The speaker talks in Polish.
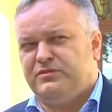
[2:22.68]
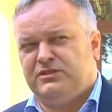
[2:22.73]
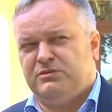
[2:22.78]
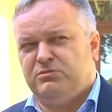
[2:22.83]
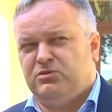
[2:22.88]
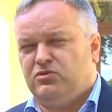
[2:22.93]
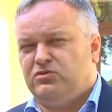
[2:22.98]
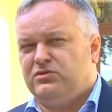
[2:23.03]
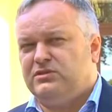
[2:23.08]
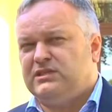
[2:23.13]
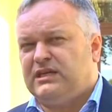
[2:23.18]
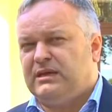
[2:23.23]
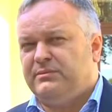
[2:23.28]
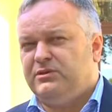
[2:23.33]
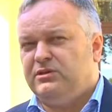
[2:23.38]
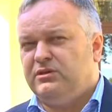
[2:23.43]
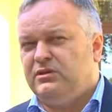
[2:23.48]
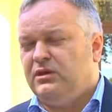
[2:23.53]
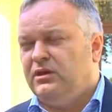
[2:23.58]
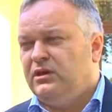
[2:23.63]
z tymi
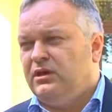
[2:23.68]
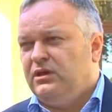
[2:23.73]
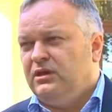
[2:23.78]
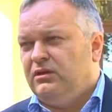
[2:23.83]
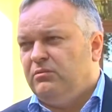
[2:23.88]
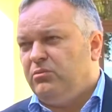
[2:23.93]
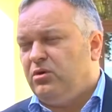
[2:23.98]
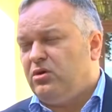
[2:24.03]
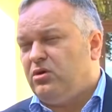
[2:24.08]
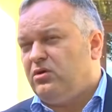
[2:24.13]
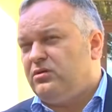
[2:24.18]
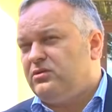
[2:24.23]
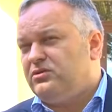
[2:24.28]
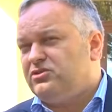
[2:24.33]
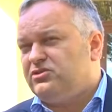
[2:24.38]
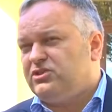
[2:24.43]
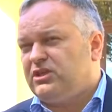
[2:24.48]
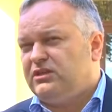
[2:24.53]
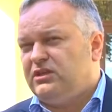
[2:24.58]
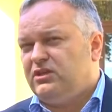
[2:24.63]
rodzicami, bo
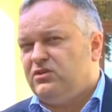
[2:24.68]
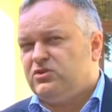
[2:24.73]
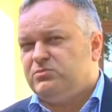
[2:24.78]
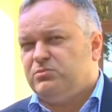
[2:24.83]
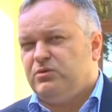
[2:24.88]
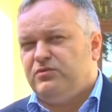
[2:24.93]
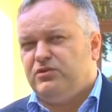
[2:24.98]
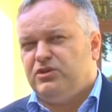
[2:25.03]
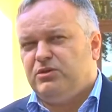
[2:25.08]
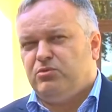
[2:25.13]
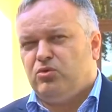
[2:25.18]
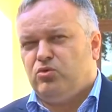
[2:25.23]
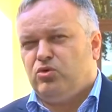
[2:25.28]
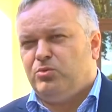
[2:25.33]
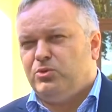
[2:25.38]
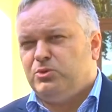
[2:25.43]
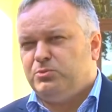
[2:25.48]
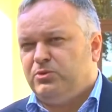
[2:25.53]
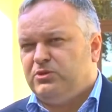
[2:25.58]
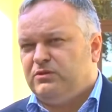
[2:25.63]
żadnej rozmowy nie mogło
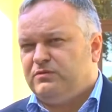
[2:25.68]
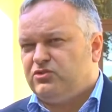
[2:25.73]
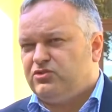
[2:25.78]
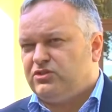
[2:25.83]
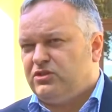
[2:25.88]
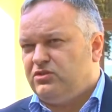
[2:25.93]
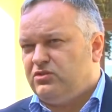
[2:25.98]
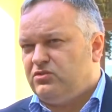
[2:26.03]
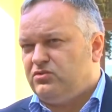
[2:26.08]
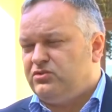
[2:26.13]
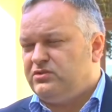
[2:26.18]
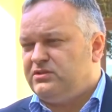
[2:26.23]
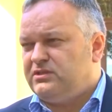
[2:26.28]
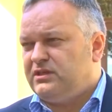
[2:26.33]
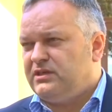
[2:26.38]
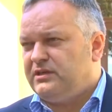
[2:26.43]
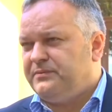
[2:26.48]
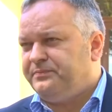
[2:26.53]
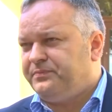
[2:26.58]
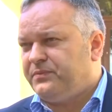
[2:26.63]
być, ponieważ żadni
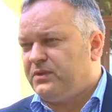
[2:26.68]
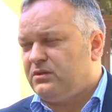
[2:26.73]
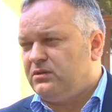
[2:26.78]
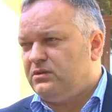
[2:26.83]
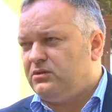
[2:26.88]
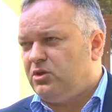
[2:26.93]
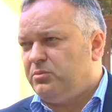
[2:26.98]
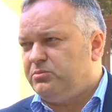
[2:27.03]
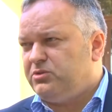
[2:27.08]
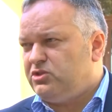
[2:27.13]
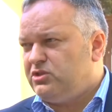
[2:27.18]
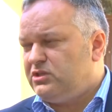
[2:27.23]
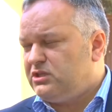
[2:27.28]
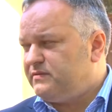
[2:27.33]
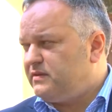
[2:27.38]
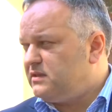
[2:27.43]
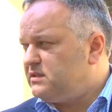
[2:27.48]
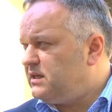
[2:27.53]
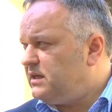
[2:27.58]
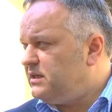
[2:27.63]
rodzice e, do mnie się nie
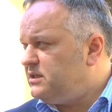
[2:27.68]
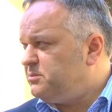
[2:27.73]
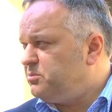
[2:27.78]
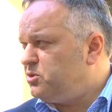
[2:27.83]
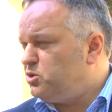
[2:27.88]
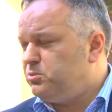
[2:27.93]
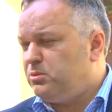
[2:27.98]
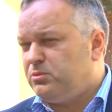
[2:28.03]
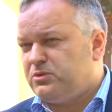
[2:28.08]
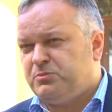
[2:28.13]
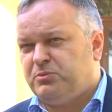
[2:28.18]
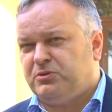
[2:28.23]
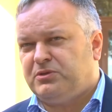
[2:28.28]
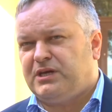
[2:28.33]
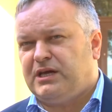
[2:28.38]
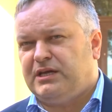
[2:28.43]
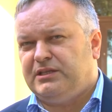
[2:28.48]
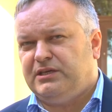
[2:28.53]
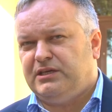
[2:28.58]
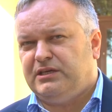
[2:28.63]
zwracali z prośbą o
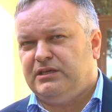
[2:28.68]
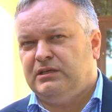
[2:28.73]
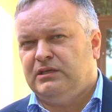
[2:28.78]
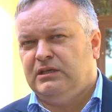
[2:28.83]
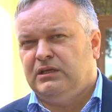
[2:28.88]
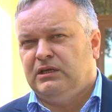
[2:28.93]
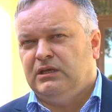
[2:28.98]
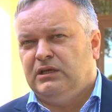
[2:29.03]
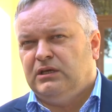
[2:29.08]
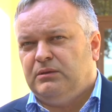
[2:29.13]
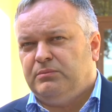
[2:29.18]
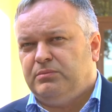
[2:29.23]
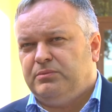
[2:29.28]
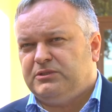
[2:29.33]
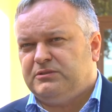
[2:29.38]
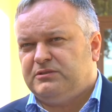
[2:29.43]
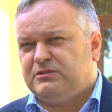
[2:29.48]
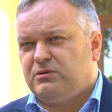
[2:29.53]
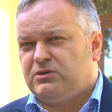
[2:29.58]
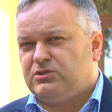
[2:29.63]
spotkanie.
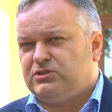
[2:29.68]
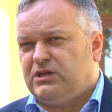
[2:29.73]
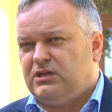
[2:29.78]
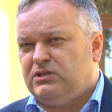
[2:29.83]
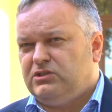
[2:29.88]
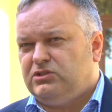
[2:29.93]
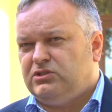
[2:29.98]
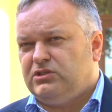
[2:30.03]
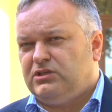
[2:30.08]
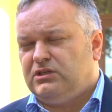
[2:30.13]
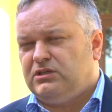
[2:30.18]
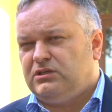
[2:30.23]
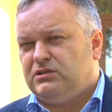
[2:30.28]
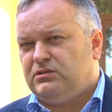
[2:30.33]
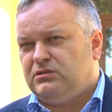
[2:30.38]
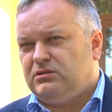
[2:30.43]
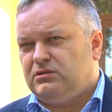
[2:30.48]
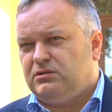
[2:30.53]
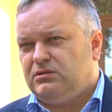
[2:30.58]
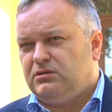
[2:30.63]
Zgłaszali się
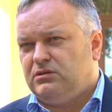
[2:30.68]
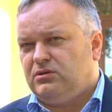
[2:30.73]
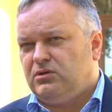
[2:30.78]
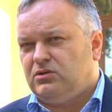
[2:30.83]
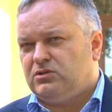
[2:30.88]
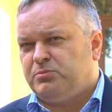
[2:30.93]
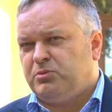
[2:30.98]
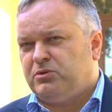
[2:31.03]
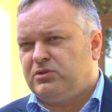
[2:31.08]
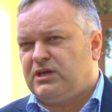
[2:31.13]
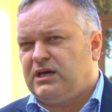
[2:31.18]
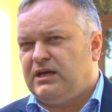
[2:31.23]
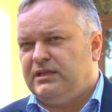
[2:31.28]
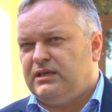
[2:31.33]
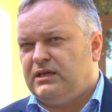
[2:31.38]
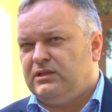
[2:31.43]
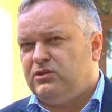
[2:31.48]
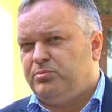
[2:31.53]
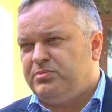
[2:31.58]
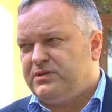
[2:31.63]
e, o
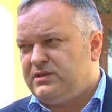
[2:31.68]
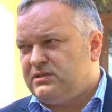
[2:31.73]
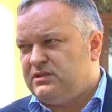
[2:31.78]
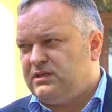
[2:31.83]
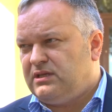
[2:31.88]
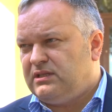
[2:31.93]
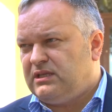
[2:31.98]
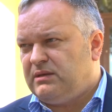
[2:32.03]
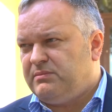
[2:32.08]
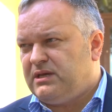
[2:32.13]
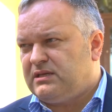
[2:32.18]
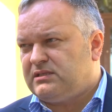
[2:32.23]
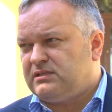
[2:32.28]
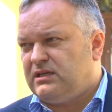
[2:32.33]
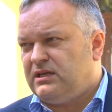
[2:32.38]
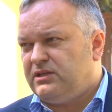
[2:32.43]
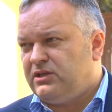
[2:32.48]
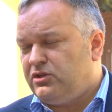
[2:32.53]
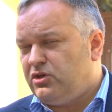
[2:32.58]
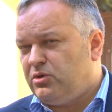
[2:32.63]
spotkania do prezydenta
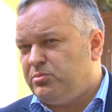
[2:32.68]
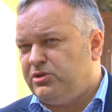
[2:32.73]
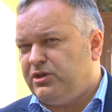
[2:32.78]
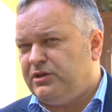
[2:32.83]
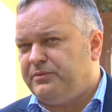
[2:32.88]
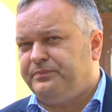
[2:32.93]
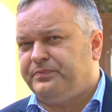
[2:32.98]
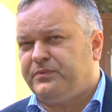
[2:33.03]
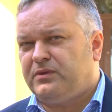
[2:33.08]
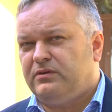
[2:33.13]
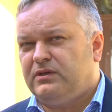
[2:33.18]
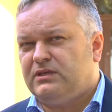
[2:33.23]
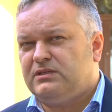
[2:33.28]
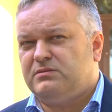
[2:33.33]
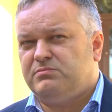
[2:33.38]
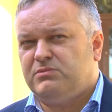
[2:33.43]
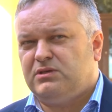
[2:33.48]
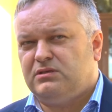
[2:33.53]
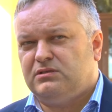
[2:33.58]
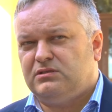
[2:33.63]
miasta, nie do mnie.
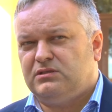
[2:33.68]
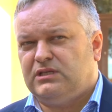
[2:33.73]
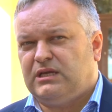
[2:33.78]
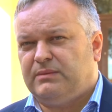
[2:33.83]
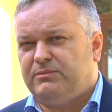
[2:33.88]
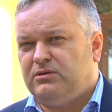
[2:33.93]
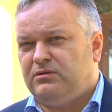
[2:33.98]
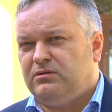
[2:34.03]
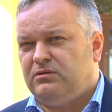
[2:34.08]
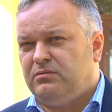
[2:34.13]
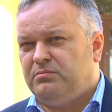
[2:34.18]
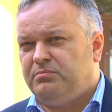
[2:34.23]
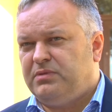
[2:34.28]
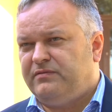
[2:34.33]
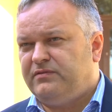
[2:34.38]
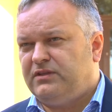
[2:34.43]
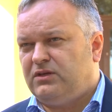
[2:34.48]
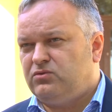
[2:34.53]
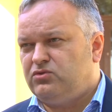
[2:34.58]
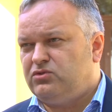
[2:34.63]
Jest między nami
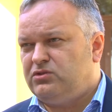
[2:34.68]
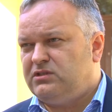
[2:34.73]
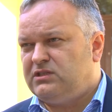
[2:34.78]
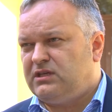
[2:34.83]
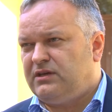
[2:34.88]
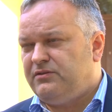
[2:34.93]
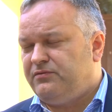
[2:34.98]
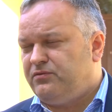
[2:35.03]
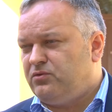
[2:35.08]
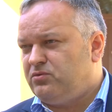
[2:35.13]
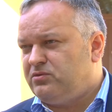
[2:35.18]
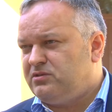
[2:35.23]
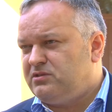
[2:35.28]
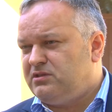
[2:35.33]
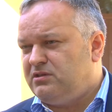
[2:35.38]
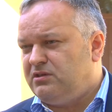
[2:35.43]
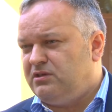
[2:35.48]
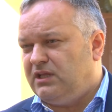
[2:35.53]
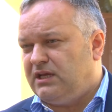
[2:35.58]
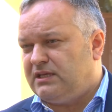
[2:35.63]
pewna różnica i
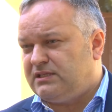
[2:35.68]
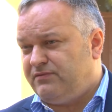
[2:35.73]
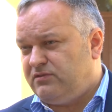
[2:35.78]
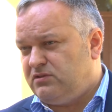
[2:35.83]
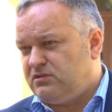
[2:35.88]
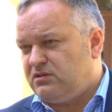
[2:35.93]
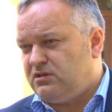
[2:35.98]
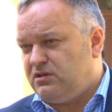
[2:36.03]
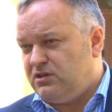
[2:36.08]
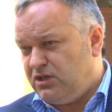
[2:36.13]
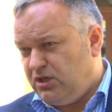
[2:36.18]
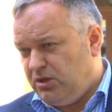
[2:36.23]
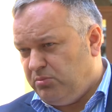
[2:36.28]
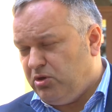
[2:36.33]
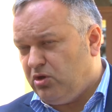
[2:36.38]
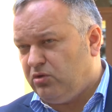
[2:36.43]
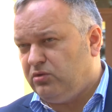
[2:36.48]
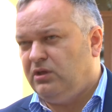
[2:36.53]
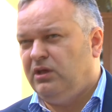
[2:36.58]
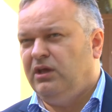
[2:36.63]
funkcji, i nazwisk, i
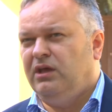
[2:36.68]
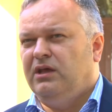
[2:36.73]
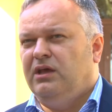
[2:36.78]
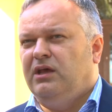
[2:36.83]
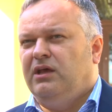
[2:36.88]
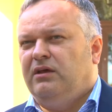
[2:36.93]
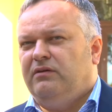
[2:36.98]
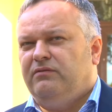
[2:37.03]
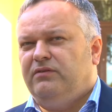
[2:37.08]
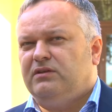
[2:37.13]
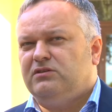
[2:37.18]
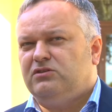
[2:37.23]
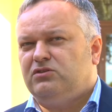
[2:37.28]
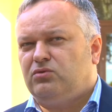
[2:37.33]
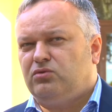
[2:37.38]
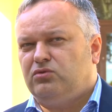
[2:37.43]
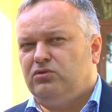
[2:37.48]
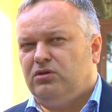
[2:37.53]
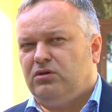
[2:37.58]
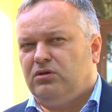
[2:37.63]
imion, więc
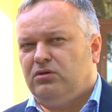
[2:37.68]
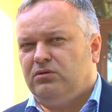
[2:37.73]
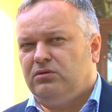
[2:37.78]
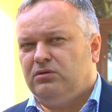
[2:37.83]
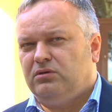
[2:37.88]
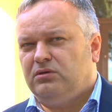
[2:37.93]
trudno